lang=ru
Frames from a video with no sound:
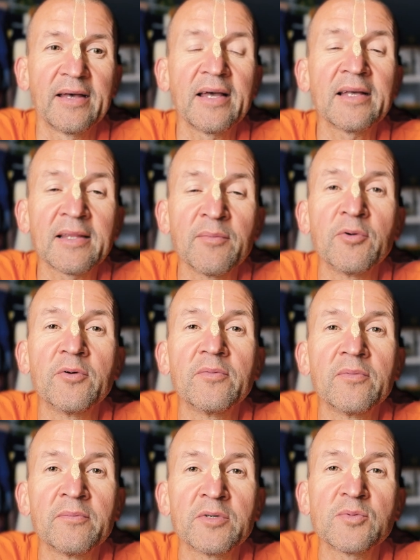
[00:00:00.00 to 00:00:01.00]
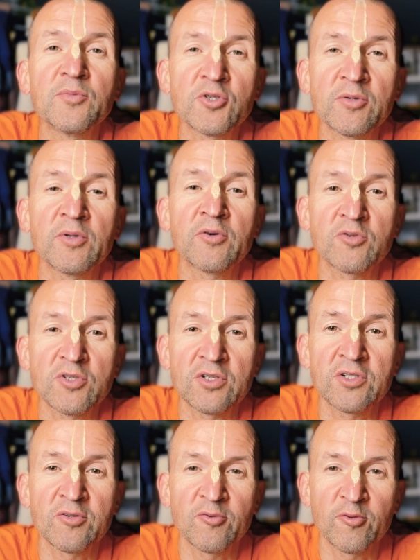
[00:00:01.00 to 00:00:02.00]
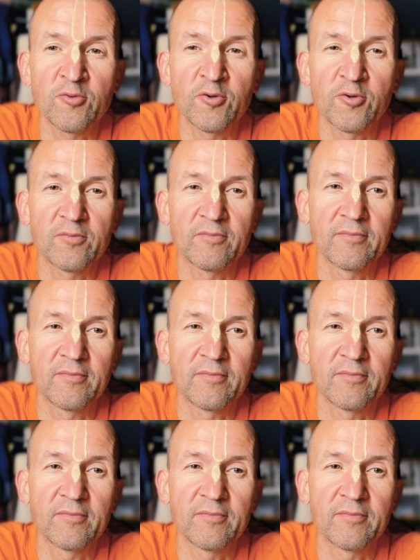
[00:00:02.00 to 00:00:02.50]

Этому мы сможем научиться у гуру.